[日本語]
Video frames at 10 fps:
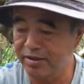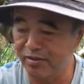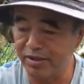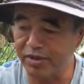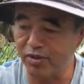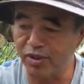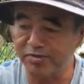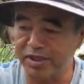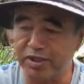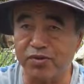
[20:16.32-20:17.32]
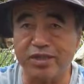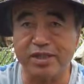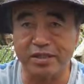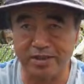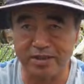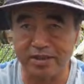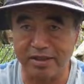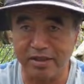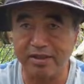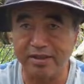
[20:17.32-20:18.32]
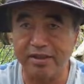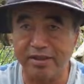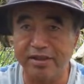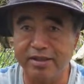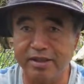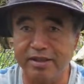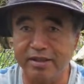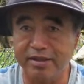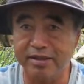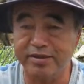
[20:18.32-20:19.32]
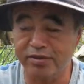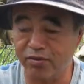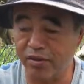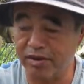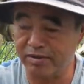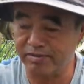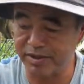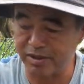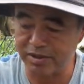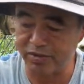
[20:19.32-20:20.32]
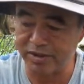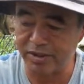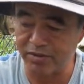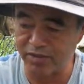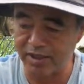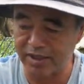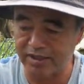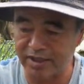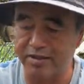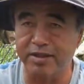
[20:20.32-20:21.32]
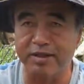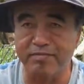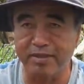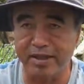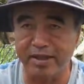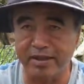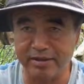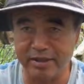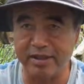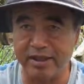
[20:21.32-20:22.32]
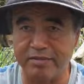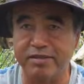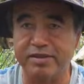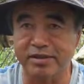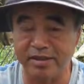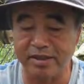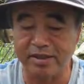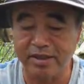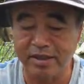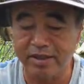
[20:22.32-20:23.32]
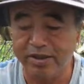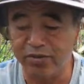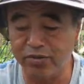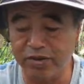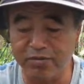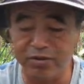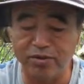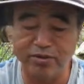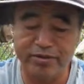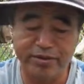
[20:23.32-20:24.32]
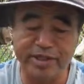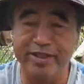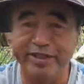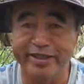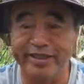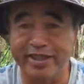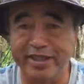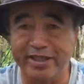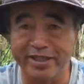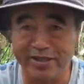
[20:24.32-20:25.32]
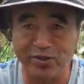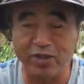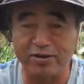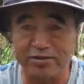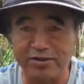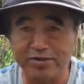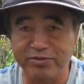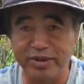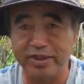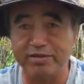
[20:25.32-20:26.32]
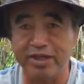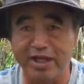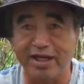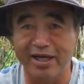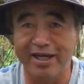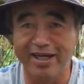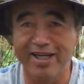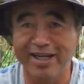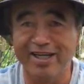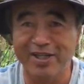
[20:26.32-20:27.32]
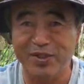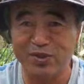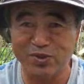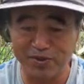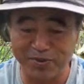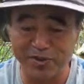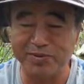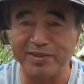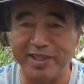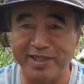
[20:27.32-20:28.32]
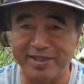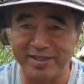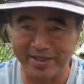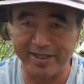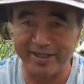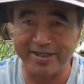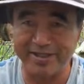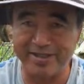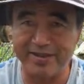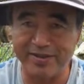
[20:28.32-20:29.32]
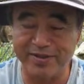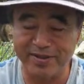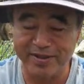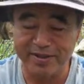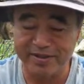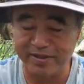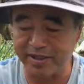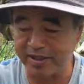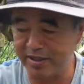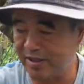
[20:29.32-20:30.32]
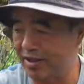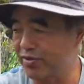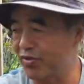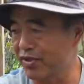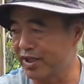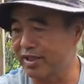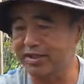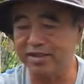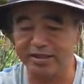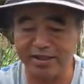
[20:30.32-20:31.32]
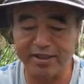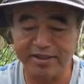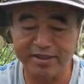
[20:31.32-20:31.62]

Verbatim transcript: これは1株から育ててですからね、えー、1株から育ててこれが3年目ぐらいになりますんでこれはもういきなり5株植えてるからこっちの方がボリュームが、はい、ついてきてるというような形ですね。